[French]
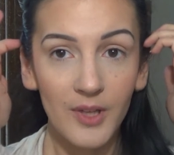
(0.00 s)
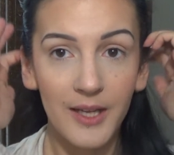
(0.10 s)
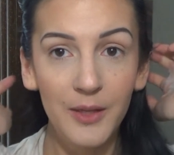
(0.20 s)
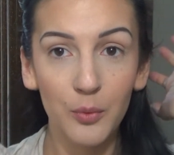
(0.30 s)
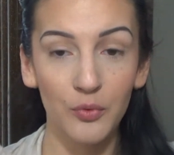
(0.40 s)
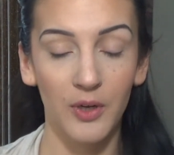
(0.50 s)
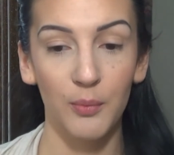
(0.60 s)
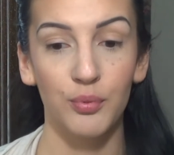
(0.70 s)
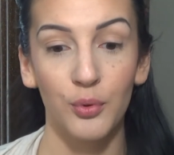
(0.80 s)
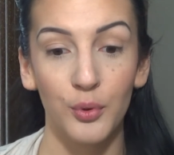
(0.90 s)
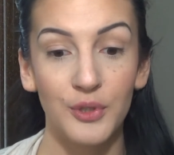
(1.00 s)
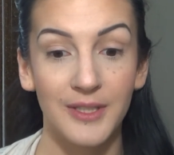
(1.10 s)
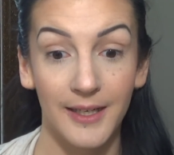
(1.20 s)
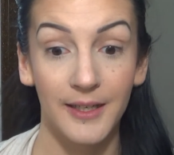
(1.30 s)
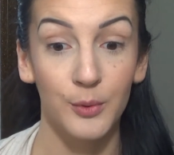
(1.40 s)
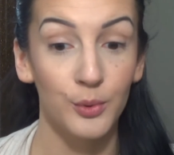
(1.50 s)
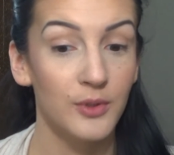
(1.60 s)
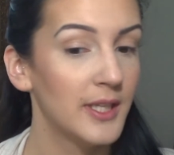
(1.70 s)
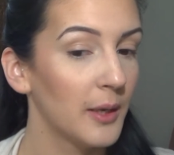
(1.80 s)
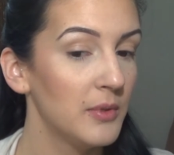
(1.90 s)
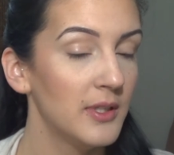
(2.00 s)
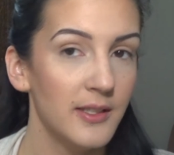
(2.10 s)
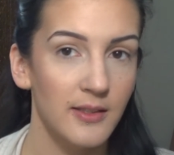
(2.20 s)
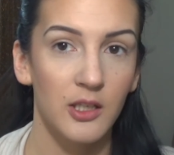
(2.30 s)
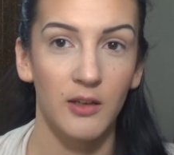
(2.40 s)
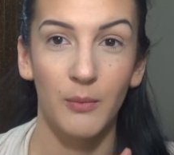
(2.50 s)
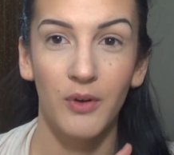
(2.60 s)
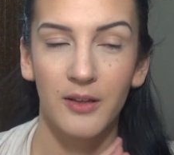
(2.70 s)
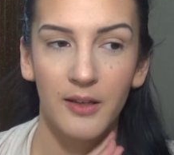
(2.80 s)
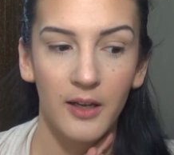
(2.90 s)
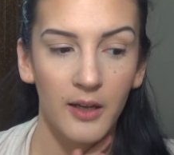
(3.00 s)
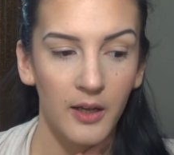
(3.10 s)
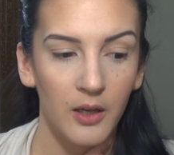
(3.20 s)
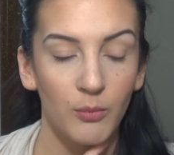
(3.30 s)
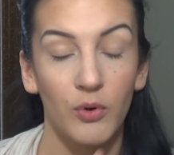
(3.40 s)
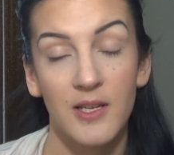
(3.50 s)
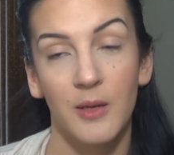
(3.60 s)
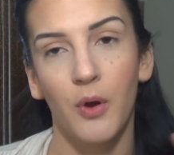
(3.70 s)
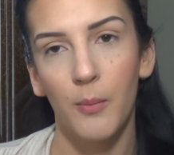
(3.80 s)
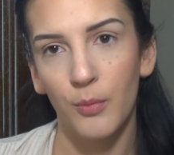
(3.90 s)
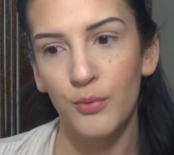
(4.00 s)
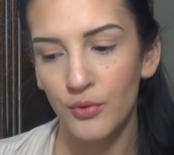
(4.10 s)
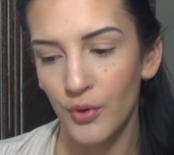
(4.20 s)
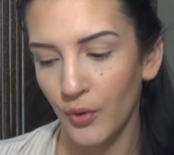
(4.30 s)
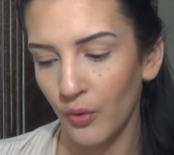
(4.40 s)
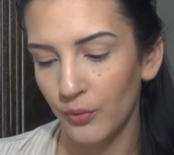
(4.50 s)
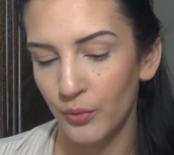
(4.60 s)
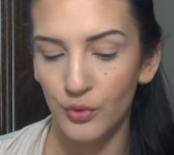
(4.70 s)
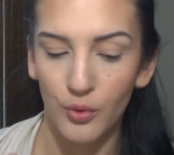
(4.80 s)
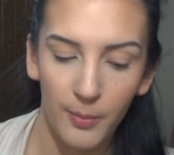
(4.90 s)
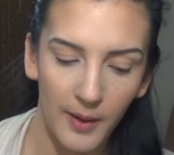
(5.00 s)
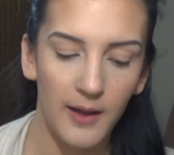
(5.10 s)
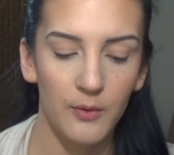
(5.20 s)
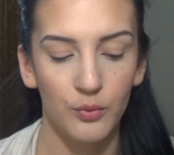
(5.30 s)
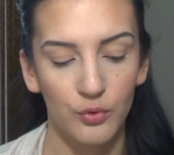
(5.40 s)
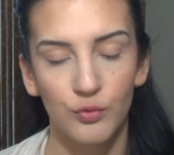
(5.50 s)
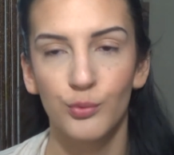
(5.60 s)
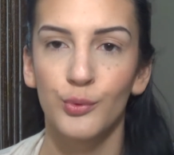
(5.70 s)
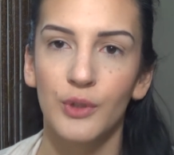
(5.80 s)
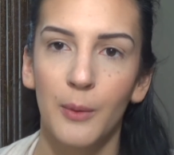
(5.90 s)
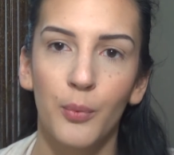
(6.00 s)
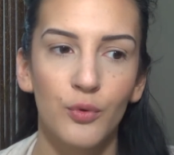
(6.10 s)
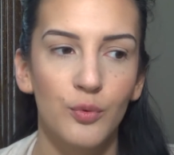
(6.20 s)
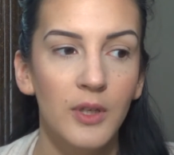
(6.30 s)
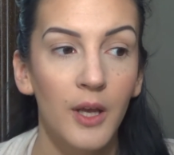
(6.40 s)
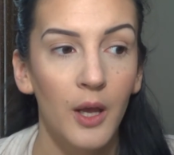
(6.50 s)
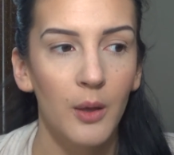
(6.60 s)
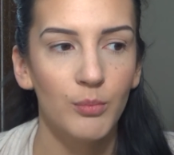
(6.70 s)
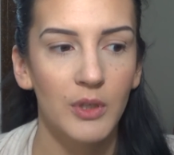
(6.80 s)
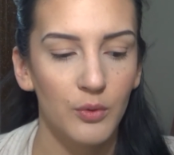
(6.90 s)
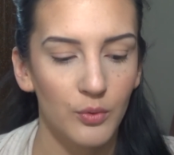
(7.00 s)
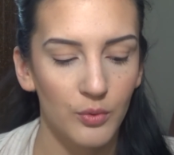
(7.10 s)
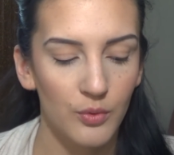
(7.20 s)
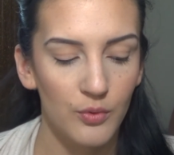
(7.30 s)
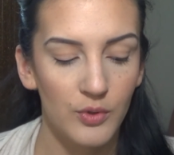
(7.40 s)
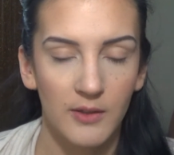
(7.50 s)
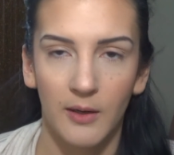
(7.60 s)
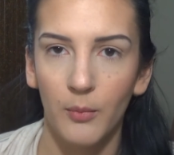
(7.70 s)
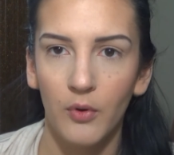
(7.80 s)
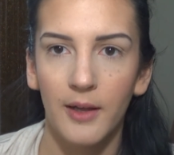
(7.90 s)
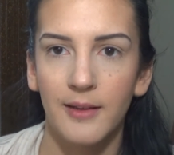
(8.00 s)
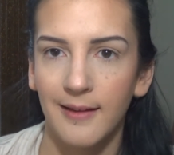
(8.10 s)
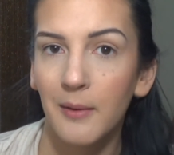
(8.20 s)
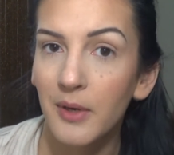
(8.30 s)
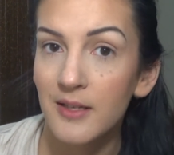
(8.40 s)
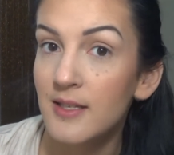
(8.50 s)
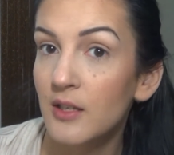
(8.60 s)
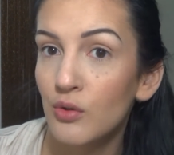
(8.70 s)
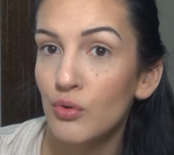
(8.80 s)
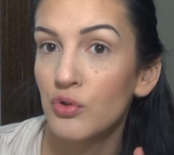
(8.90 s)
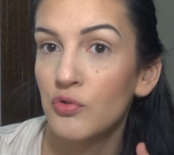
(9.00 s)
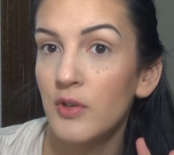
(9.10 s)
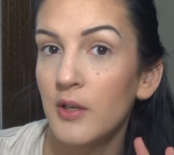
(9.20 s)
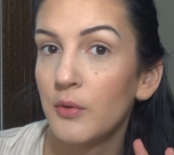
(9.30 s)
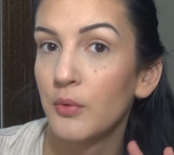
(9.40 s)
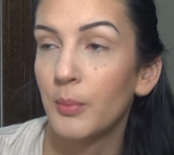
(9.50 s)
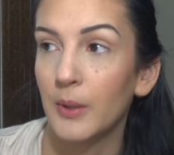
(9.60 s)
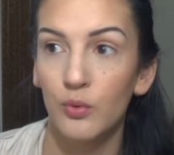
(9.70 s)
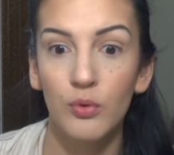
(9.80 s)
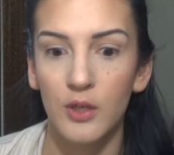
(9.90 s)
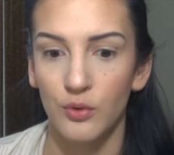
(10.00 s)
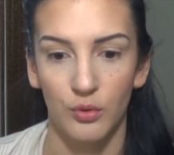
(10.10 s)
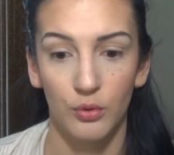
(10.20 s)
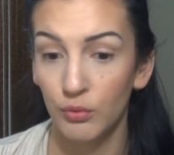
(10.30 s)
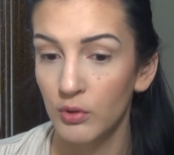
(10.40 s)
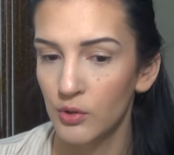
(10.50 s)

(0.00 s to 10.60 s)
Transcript: Et donc voilà pour le teint terminé. Ça c'est vraiment un teint... Bon là ça prend un peu plus de temps vu que je parle, vu que je vous montre les produits. Mais c'est vraiment un teint basique que je fais bah, tous les jours. Tous les